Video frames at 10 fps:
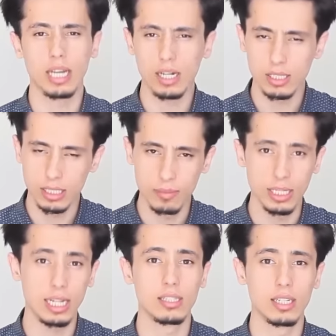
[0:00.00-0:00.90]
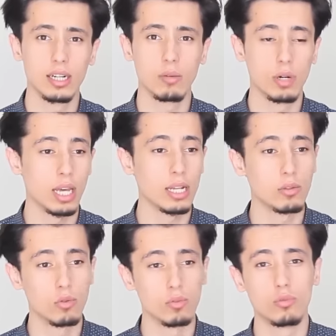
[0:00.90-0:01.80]
حق سمعتها
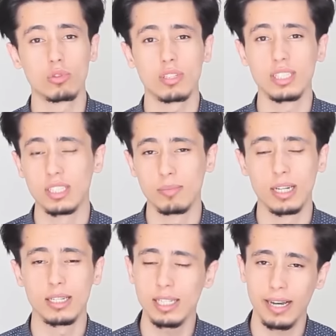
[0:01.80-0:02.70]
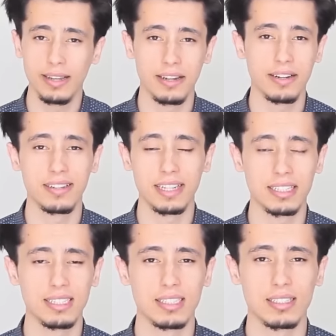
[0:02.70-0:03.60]
وكانت الأمور طيبة لي على أقل
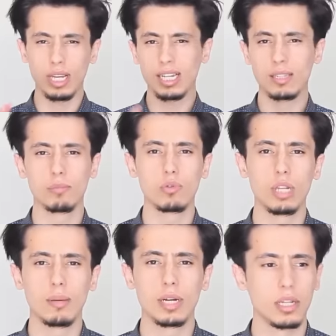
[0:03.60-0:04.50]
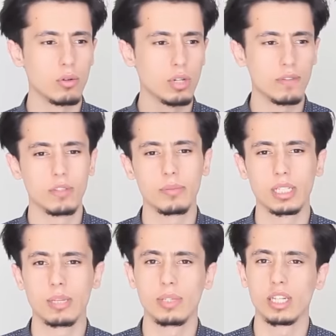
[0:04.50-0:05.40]
تقدير ولكن بكل أمانة لو كان في
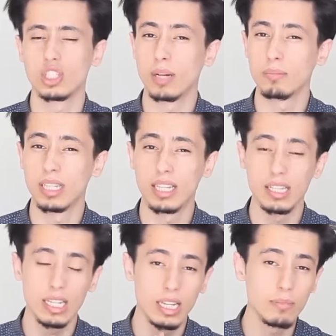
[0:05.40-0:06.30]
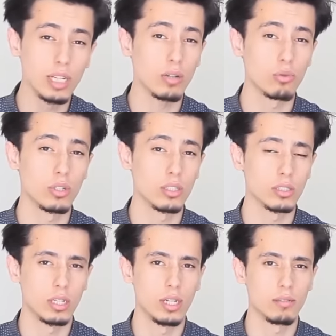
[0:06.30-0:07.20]
مكتبها شاب من الذين لم يحضروا
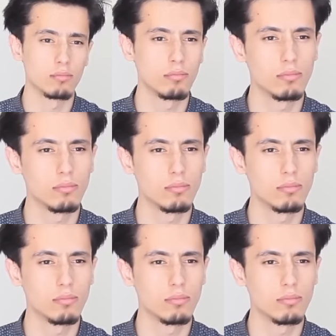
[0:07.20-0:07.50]
للصلاة